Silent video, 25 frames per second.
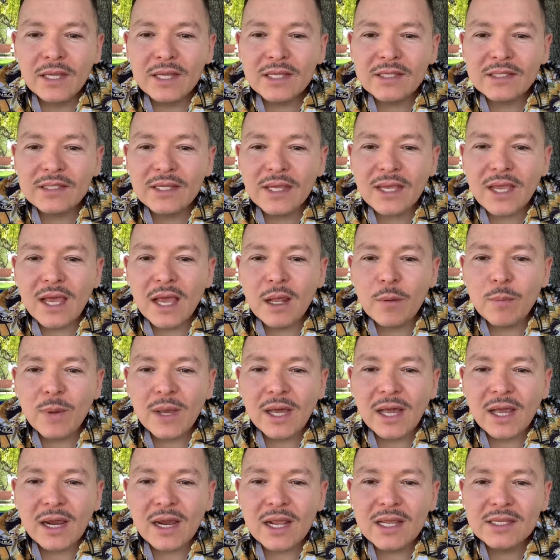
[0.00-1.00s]
Dice
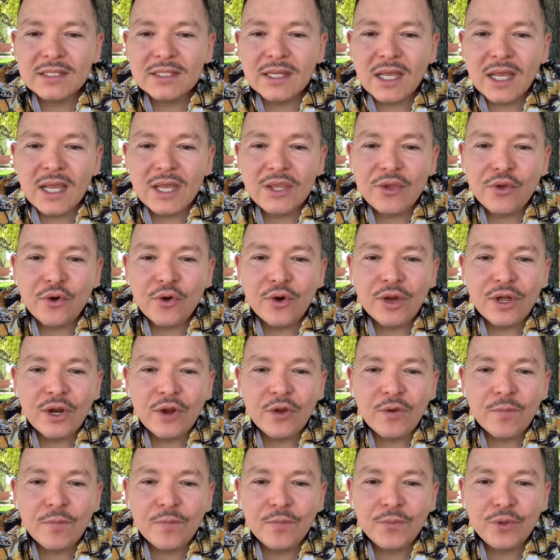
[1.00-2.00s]
Alma Carranza, yo
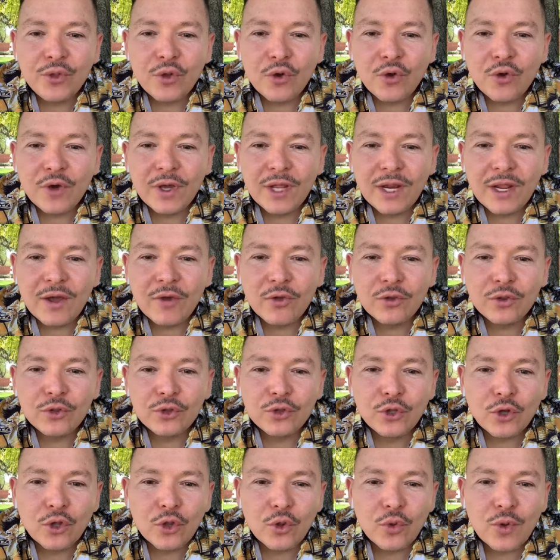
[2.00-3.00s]
creo, yo creo
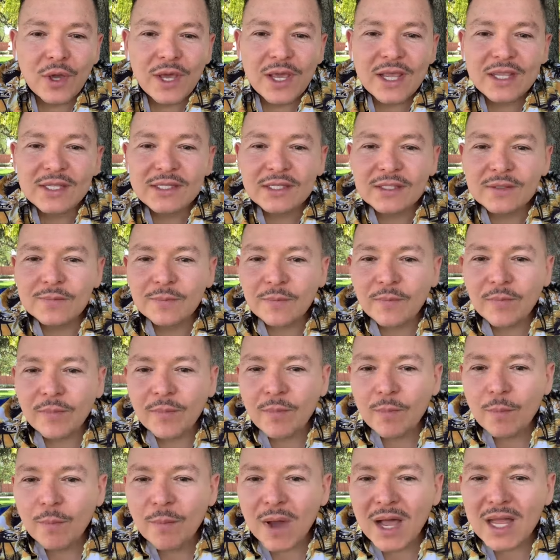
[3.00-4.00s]
todo es
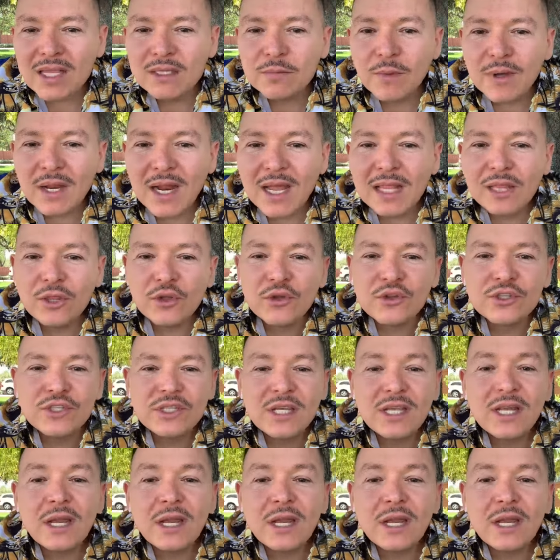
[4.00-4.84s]
más barato.